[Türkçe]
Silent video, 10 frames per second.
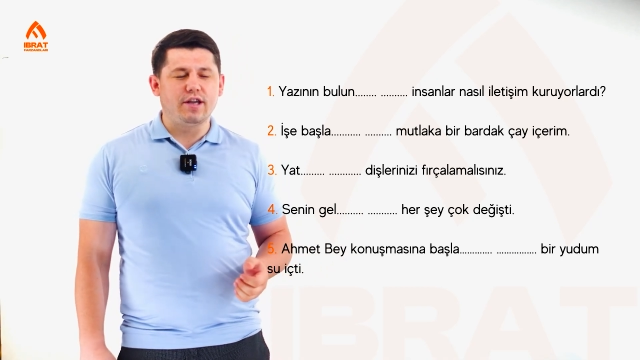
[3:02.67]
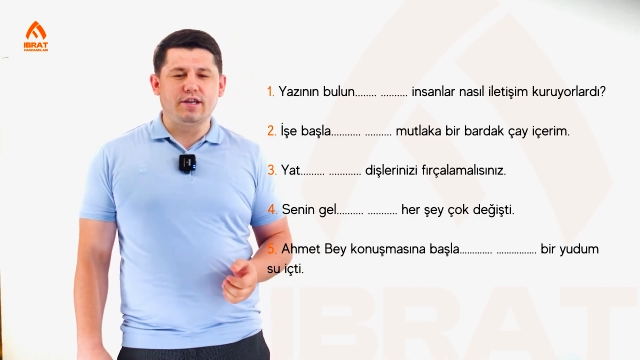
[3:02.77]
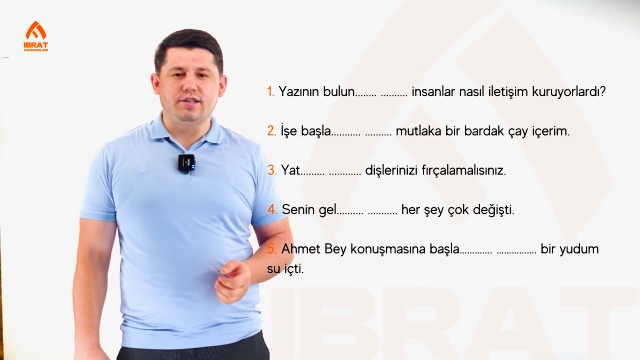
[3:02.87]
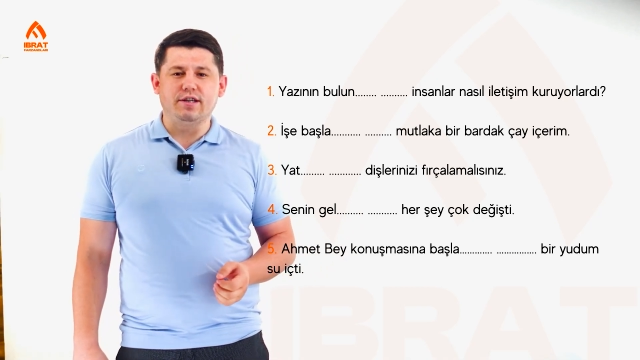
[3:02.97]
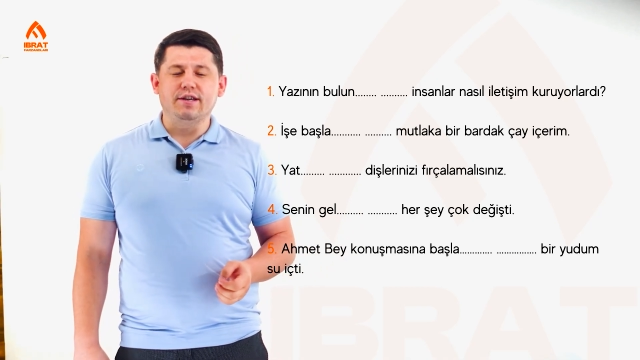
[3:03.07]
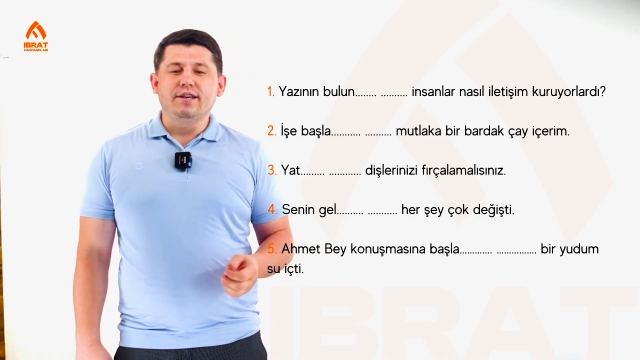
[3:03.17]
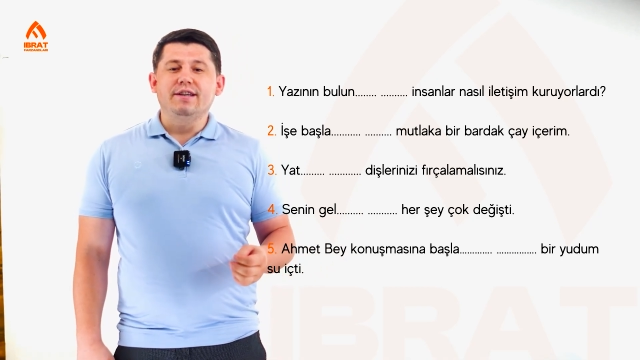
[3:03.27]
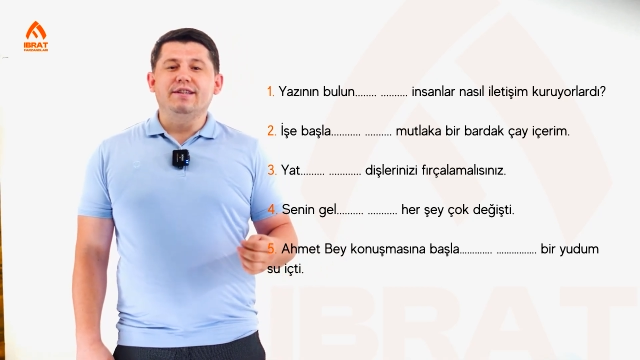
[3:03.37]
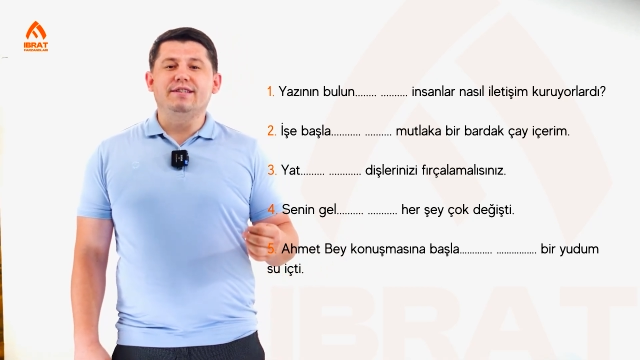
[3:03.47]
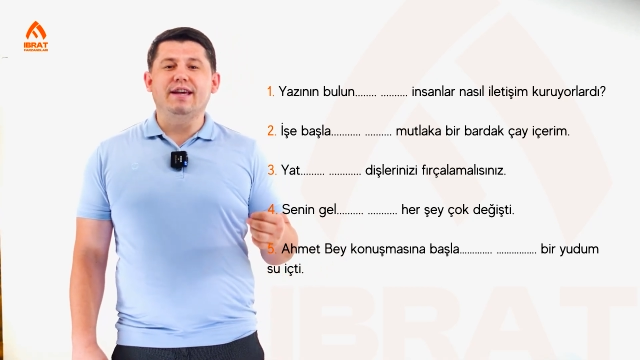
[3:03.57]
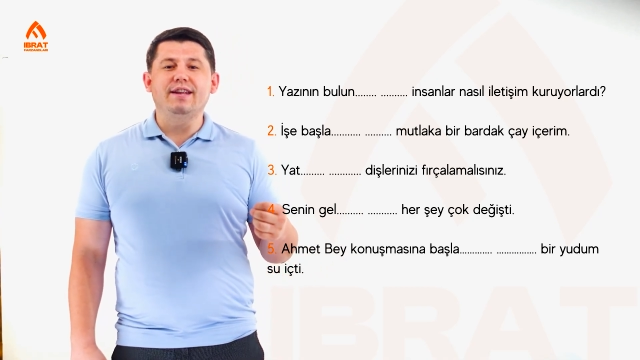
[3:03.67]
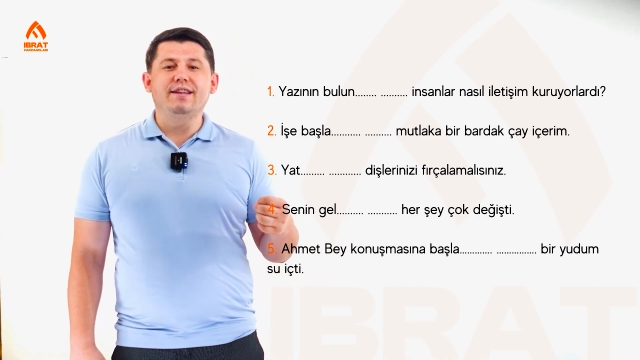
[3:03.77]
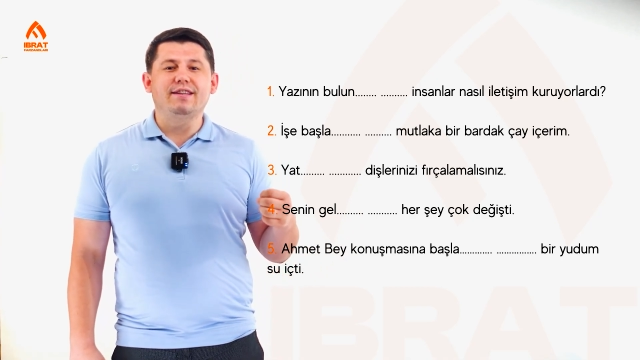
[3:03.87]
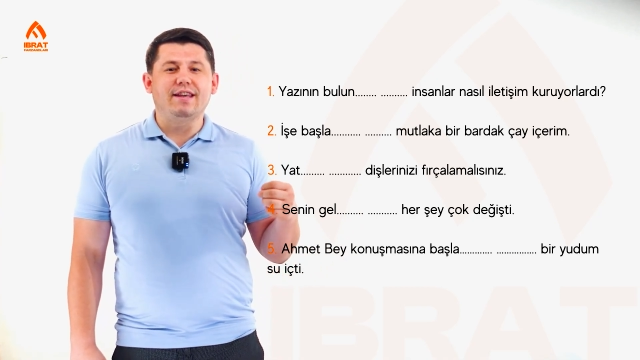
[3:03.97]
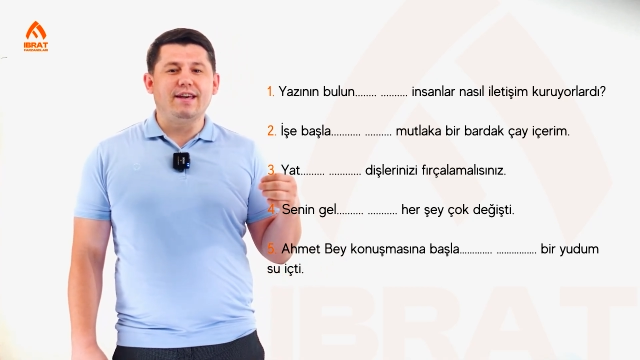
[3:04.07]
değişti.
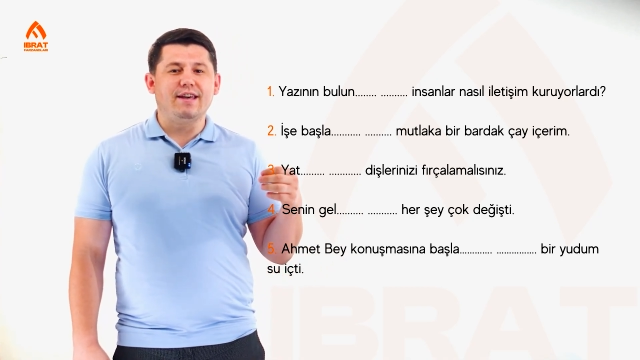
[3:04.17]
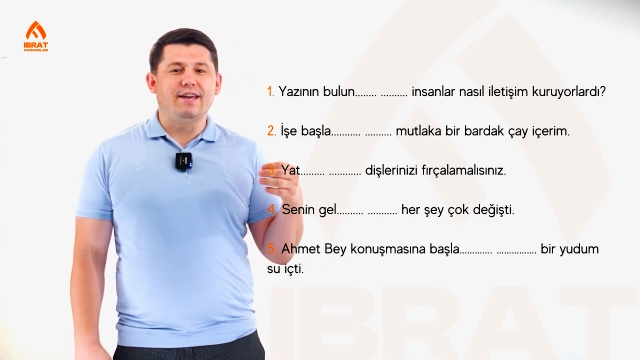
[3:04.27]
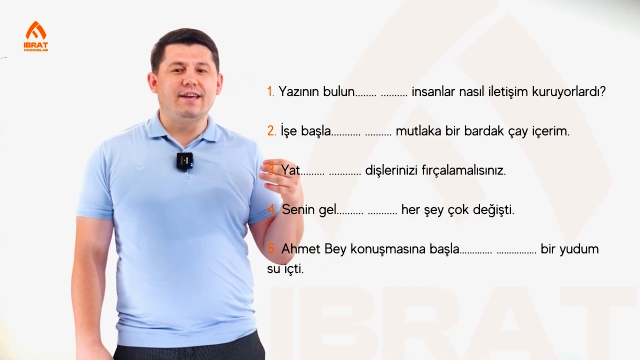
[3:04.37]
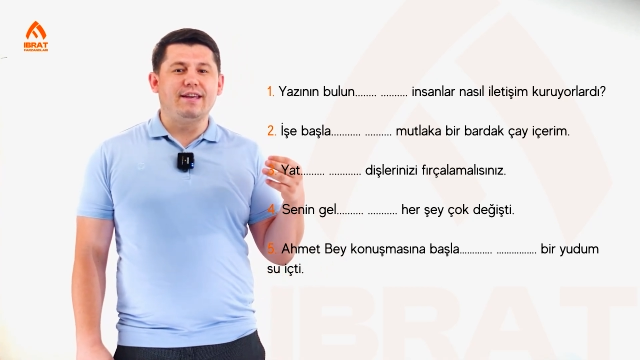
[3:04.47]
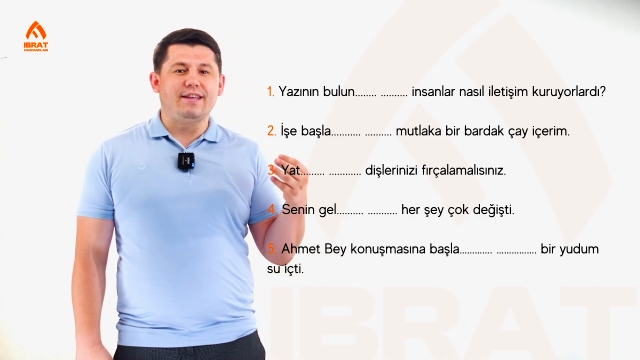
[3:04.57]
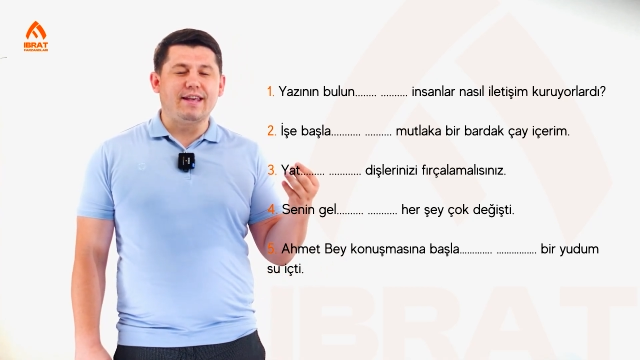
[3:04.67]
Senin e,